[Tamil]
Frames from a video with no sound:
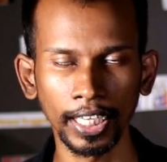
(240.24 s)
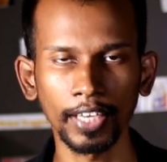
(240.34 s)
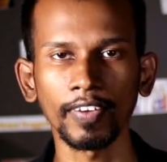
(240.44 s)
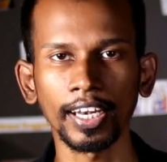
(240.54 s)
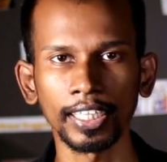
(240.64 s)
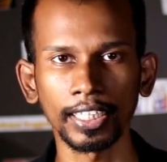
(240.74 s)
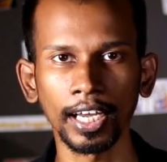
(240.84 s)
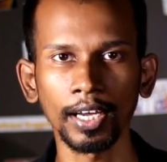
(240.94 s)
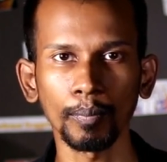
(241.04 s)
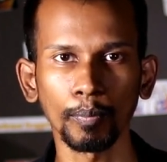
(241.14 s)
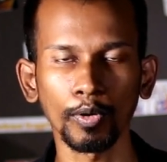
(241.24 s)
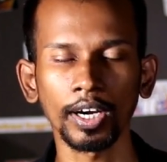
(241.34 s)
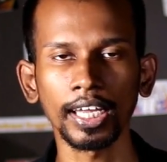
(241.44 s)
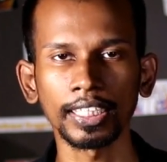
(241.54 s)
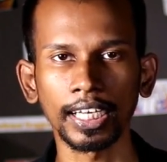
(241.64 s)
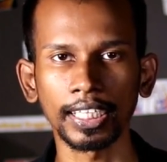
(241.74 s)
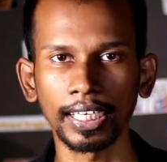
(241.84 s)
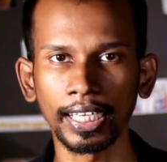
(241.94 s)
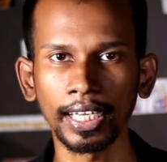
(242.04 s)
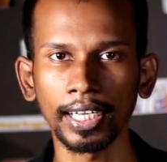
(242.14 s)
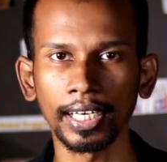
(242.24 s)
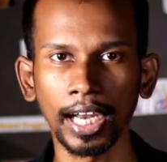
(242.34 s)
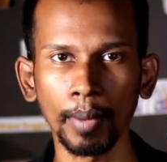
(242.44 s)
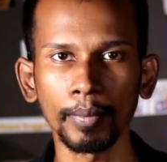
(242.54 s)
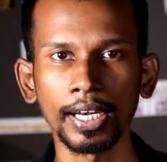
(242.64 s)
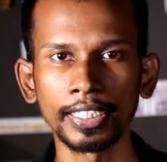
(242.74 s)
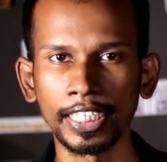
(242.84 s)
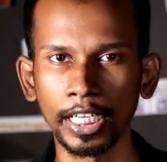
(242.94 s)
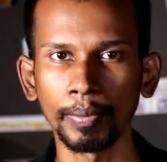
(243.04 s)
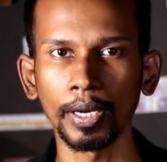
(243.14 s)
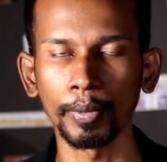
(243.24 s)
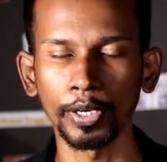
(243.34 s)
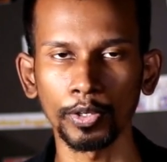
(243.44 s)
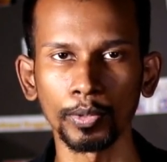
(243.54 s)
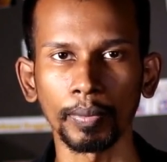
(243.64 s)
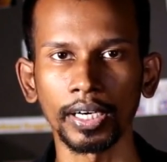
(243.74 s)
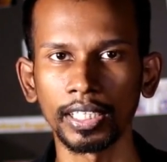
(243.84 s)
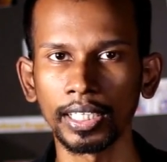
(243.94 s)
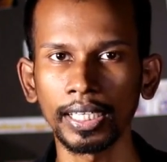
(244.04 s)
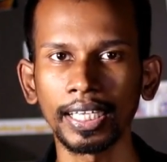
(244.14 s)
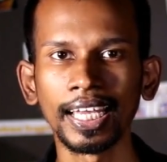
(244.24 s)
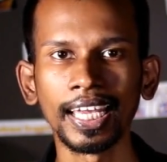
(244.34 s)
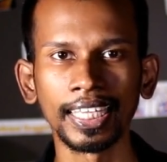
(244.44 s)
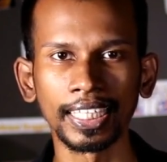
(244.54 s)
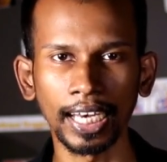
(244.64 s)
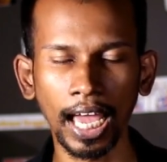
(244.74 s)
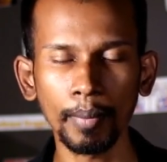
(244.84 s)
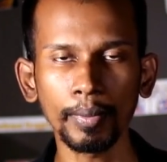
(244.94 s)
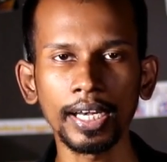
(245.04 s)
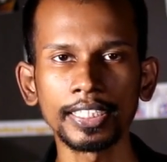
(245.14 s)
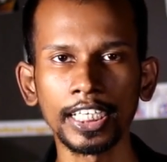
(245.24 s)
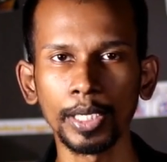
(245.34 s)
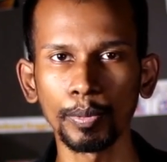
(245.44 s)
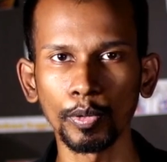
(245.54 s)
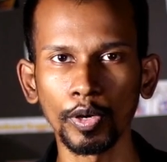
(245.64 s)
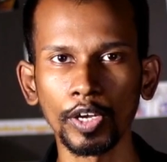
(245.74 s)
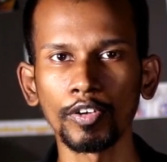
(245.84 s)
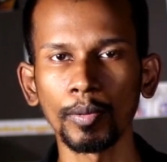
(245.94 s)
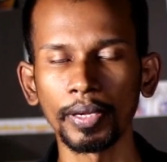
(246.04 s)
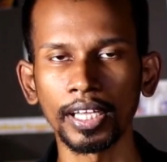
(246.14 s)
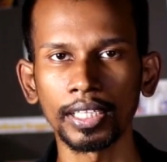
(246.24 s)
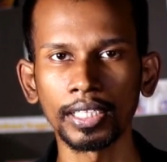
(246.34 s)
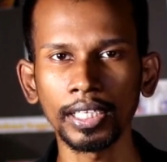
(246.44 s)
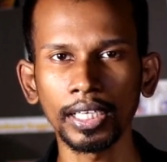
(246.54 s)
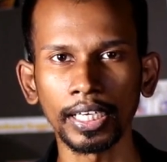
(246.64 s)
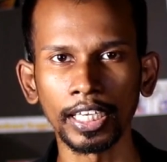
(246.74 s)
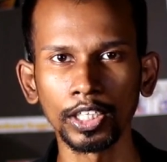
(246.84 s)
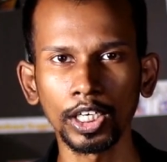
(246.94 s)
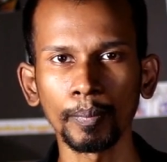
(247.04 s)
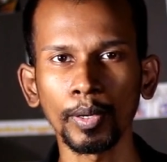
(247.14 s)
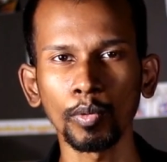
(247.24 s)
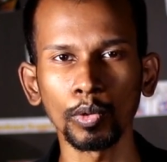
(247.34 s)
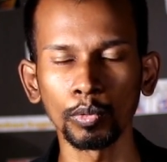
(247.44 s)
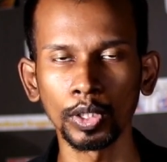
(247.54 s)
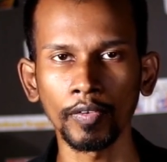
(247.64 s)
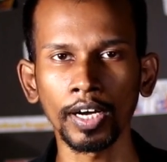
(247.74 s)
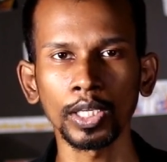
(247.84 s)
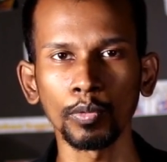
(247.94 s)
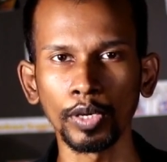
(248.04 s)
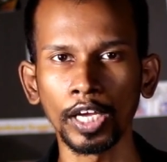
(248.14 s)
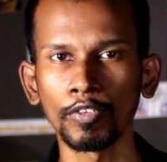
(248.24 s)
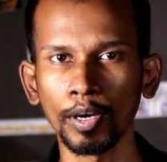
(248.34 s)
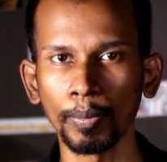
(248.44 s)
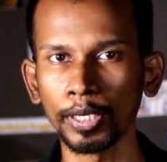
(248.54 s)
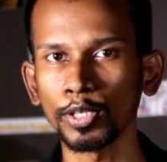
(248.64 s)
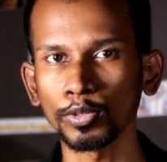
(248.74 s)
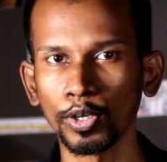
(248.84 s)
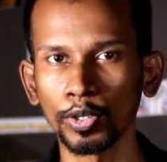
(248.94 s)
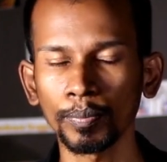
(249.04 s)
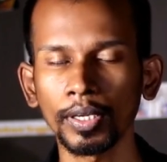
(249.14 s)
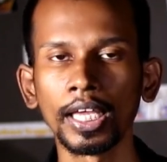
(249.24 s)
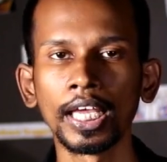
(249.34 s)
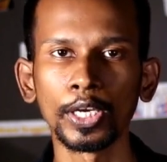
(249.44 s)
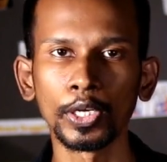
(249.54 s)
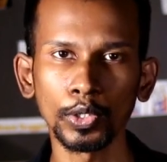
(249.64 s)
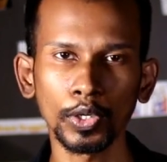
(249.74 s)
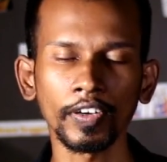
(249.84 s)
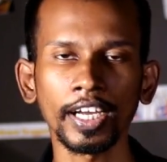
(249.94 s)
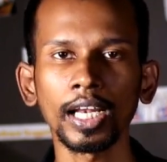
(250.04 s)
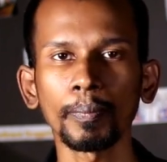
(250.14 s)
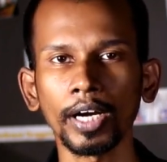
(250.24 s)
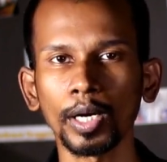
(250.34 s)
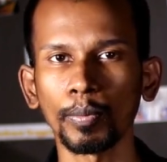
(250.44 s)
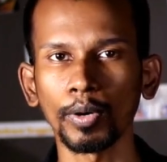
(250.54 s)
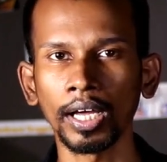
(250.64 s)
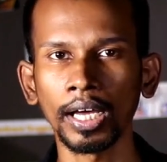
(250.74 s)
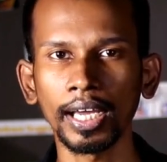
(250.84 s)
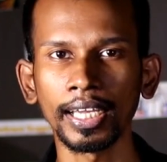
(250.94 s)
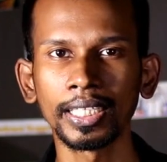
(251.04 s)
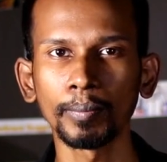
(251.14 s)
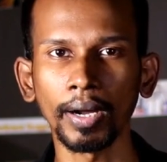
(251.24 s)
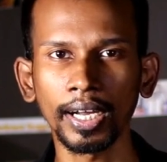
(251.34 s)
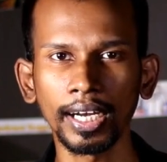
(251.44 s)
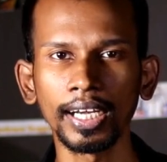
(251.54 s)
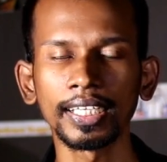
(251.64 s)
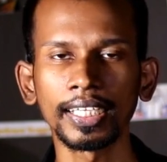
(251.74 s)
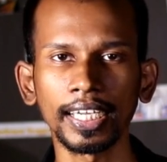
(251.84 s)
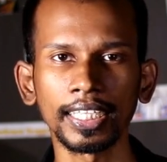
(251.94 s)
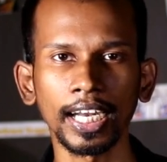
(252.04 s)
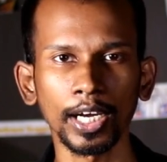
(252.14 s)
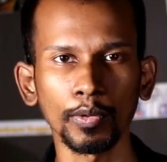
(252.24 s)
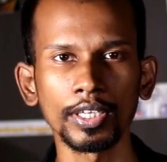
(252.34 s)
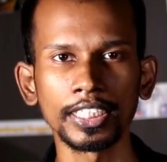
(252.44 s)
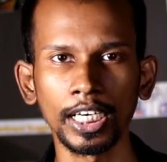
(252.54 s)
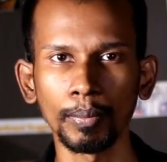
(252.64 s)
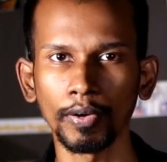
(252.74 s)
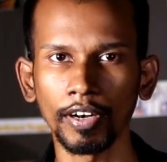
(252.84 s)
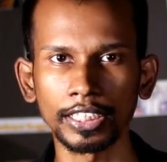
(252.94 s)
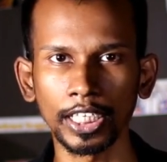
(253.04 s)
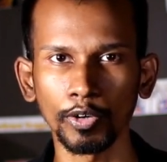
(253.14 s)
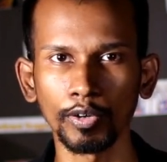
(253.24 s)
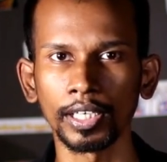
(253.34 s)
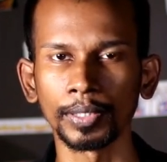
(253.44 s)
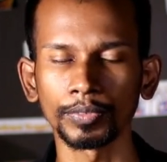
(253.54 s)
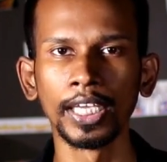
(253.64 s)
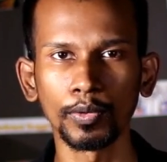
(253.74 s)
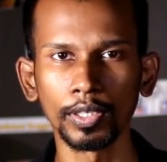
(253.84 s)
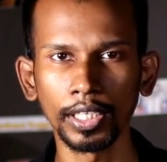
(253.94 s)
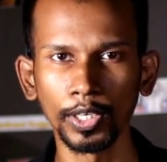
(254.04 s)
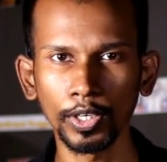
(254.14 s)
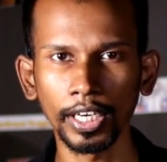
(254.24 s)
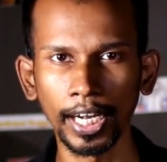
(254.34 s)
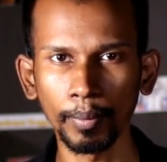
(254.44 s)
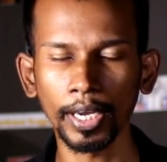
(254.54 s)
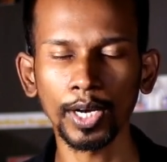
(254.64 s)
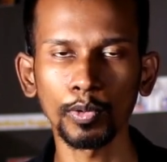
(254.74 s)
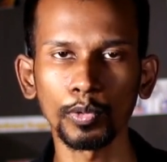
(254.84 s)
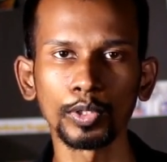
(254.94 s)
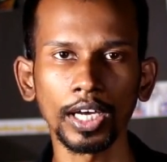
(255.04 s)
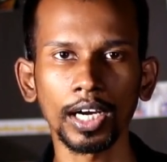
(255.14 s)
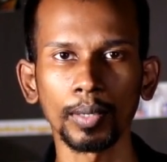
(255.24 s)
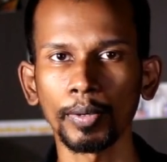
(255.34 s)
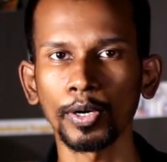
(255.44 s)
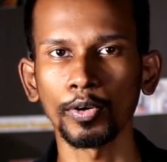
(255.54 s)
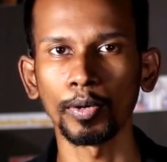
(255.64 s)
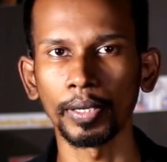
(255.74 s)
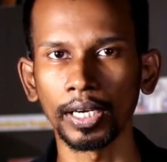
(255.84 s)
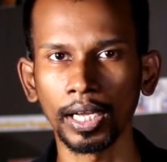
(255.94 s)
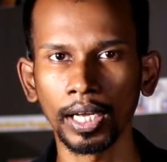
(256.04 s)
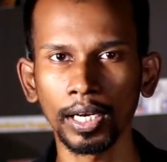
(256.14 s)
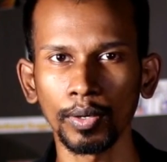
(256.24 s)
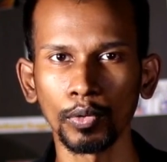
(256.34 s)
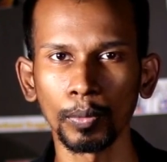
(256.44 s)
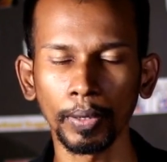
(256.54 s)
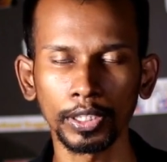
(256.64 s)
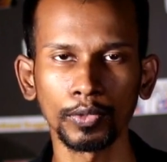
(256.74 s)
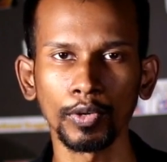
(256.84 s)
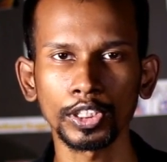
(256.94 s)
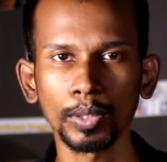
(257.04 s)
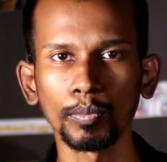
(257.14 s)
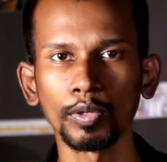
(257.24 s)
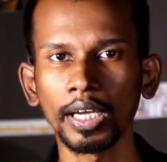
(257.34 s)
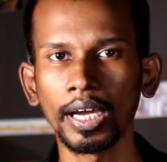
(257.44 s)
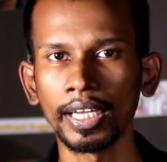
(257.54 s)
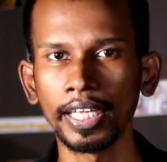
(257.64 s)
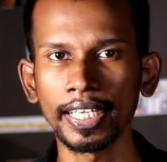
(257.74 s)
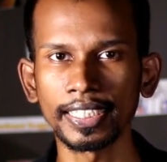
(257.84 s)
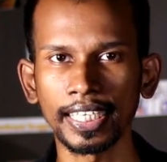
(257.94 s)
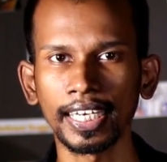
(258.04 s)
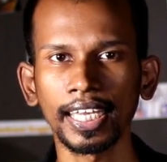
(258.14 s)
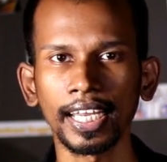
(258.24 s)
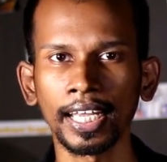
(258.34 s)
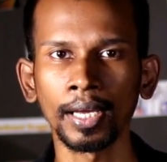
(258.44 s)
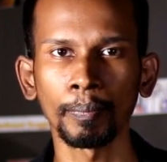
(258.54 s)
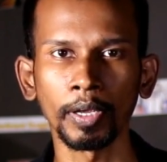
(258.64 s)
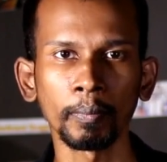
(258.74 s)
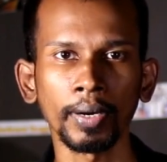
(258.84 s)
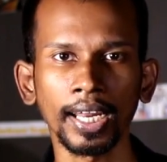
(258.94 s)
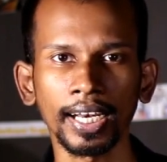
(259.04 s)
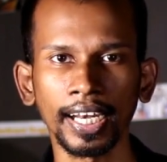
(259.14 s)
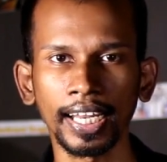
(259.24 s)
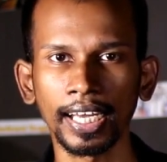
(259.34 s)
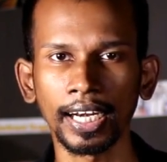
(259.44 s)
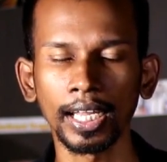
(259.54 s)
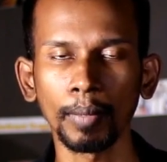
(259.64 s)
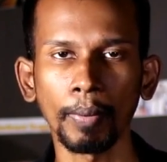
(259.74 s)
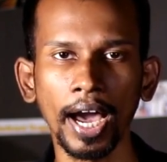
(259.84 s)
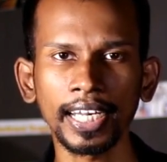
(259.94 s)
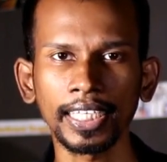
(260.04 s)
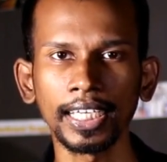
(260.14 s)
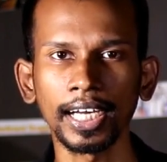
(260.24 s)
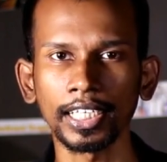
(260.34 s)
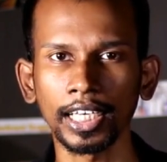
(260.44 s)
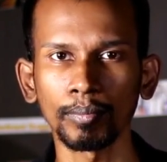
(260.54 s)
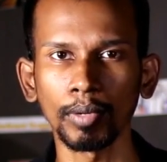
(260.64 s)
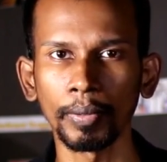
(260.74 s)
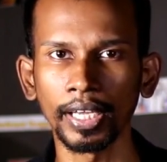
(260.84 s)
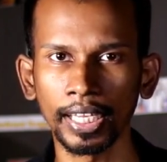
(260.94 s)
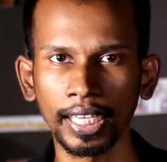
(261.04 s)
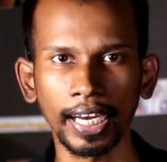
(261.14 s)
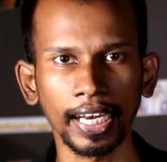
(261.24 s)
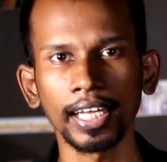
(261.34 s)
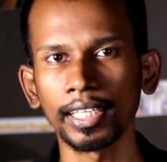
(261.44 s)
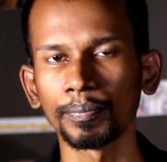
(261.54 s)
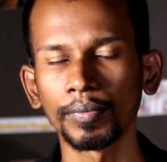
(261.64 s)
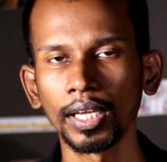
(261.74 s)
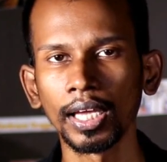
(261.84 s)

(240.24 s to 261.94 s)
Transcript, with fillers: அதே வேலையை தான் பொருளாதாரத்தில் நாமினல் ஜிடிபி அப்படிங்கிறதும் பண்ணுது இந்த நாமினல் ஜிடிபி உயர்வு அப்படிங்கிறது எதுக்குமே ஒரு உதவாத உயர்வு அப்படின்னு தான் சொல்லணும் இன்னொரு வகையில் பார்க்க போனால் இது மக்களுக்கு எதிரான ஒரு ஜிடிபி வளர்ச்சியாகவும் இருக்குது இதுக்கு வந்து இன்னும் எளிமையான ஒரு உதாரணம் பார்க்கணும் அப்படின்னா ஒரு பத்து வருஷம் முன்னாடி சென்னையில் பெரும்பாலான இடங்களில் பார்க்கிங் கட்டணம் அப்படிங்கிறதே கிடையாது